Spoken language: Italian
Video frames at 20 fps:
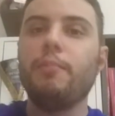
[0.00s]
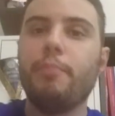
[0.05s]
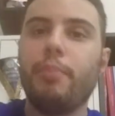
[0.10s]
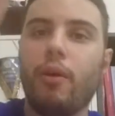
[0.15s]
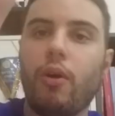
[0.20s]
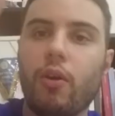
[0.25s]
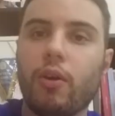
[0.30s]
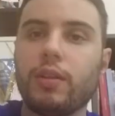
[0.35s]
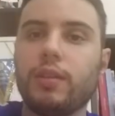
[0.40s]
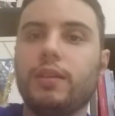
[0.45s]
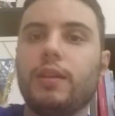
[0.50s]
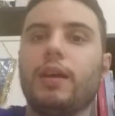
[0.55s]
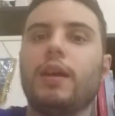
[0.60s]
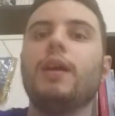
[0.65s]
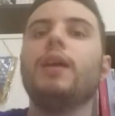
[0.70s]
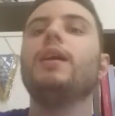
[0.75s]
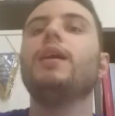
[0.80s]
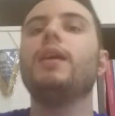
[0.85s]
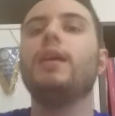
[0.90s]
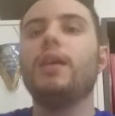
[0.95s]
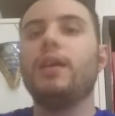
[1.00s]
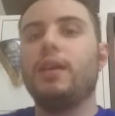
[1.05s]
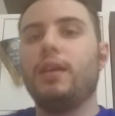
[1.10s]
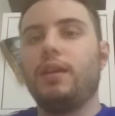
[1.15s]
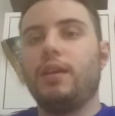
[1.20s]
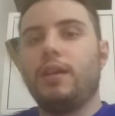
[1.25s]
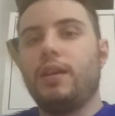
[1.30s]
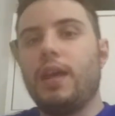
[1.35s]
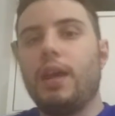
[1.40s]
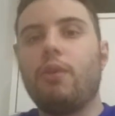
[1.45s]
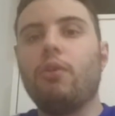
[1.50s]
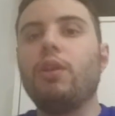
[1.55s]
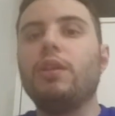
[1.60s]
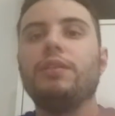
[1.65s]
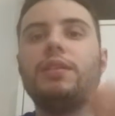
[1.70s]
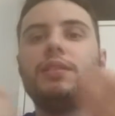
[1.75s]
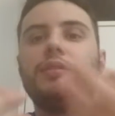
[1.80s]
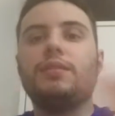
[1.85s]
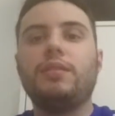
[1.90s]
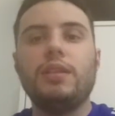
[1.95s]
in porta. E quello è
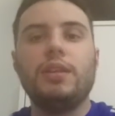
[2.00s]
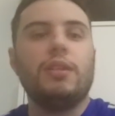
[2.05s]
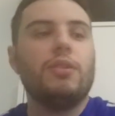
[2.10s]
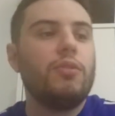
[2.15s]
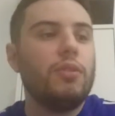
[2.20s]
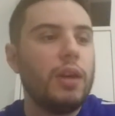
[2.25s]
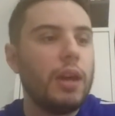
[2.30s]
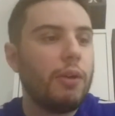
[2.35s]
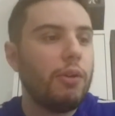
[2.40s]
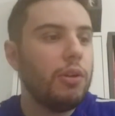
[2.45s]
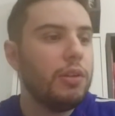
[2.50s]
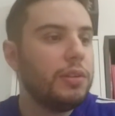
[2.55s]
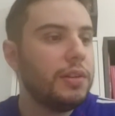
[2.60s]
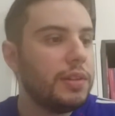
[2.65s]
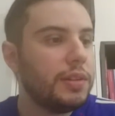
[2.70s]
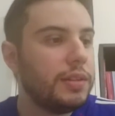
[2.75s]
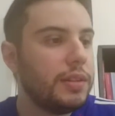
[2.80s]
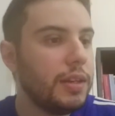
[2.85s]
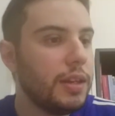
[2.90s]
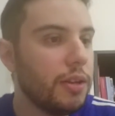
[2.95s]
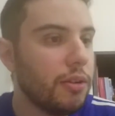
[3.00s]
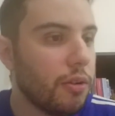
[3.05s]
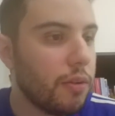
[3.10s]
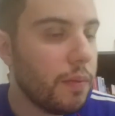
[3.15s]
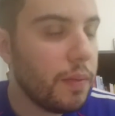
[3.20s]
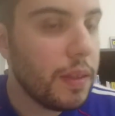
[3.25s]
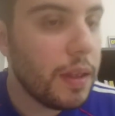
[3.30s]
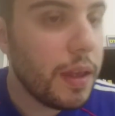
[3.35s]
il destino, è quello il destino.